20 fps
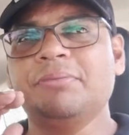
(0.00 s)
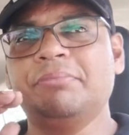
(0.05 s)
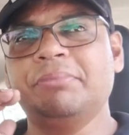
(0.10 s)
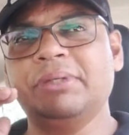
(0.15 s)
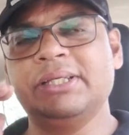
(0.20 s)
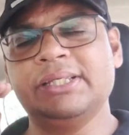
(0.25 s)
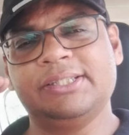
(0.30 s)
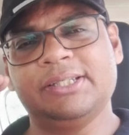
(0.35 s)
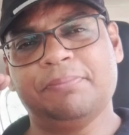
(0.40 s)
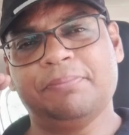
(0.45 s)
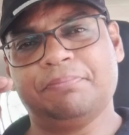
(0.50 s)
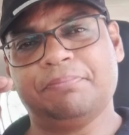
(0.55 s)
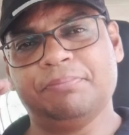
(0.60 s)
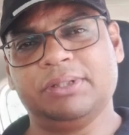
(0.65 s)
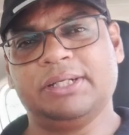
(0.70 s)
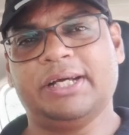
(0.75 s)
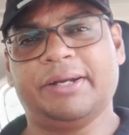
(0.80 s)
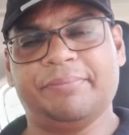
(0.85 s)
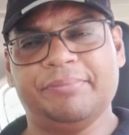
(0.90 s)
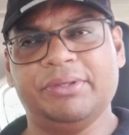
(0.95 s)
मीन जब
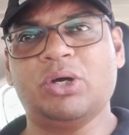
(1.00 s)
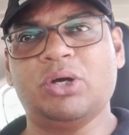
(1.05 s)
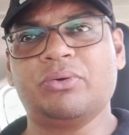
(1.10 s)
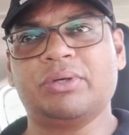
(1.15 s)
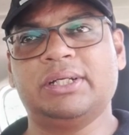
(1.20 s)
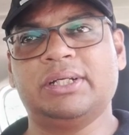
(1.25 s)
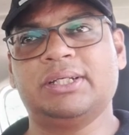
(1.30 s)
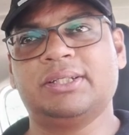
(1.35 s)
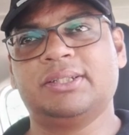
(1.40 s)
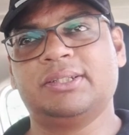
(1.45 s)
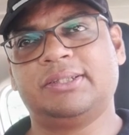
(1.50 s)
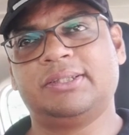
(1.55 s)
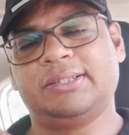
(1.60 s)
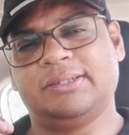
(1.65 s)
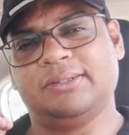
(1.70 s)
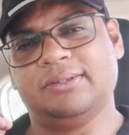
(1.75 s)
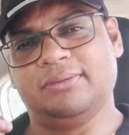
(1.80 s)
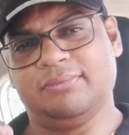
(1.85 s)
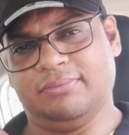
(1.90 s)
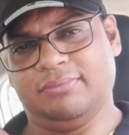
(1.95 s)
गर्मियाँ होंगी ना
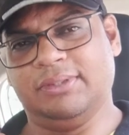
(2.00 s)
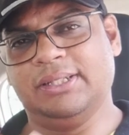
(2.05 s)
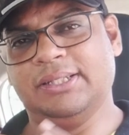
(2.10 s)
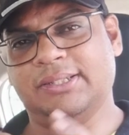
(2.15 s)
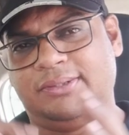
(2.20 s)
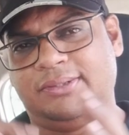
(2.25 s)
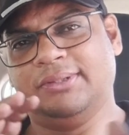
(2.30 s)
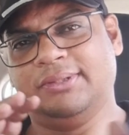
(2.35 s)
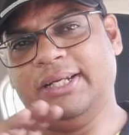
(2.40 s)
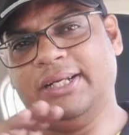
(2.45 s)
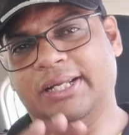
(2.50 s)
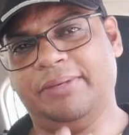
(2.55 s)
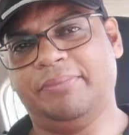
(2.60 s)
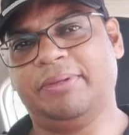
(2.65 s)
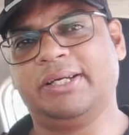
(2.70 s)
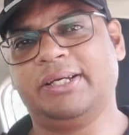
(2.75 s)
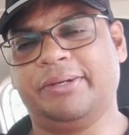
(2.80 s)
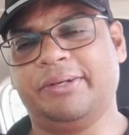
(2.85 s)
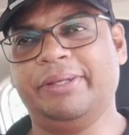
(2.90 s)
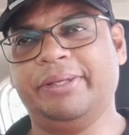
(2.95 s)
दिल्ली
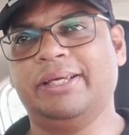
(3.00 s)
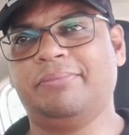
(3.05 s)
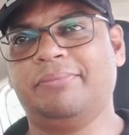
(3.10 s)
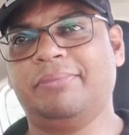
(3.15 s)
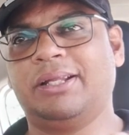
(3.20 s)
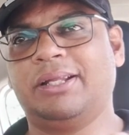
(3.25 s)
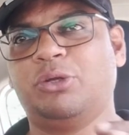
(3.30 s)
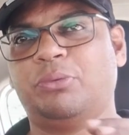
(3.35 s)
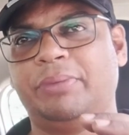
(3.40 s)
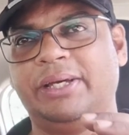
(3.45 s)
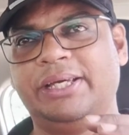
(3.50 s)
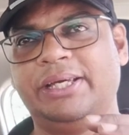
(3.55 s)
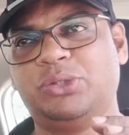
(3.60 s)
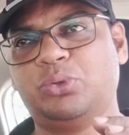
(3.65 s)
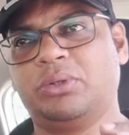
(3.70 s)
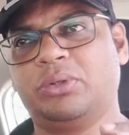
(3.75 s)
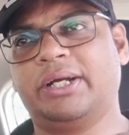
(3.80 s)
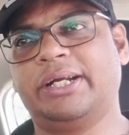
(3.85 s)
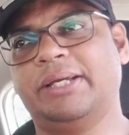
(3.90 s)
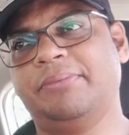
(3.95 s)
में गर्मी है मान लो मई
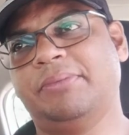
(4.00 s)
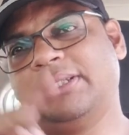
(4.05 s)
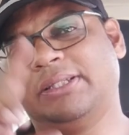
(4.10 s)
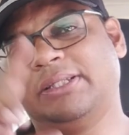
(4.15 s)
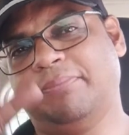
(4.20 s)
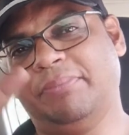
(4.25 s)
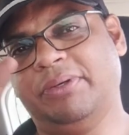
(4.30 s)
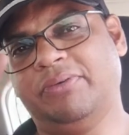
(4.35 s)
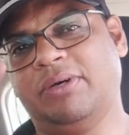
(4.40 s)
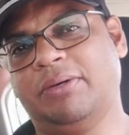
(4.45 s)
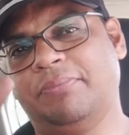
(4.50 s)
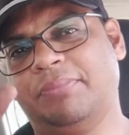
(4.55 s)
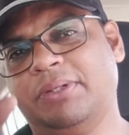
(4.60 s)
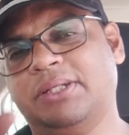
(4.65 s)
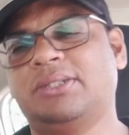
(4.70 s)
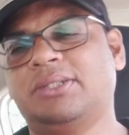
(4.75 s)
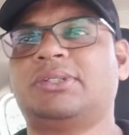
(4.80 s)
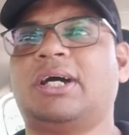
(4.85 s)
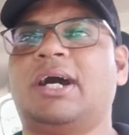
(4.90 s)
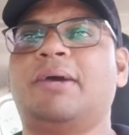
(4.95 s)
जून का टाइम है तब भी वहां
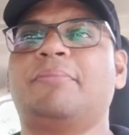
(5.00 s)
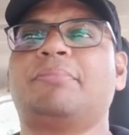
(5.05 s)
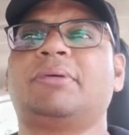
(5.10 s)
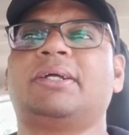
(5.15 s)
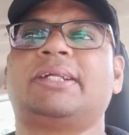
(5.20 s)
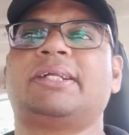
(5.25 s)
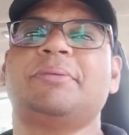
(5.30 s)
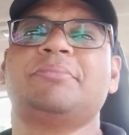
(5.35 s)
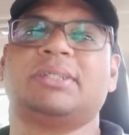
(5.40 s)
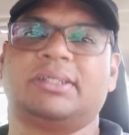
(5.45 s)
पे शाम के टाइम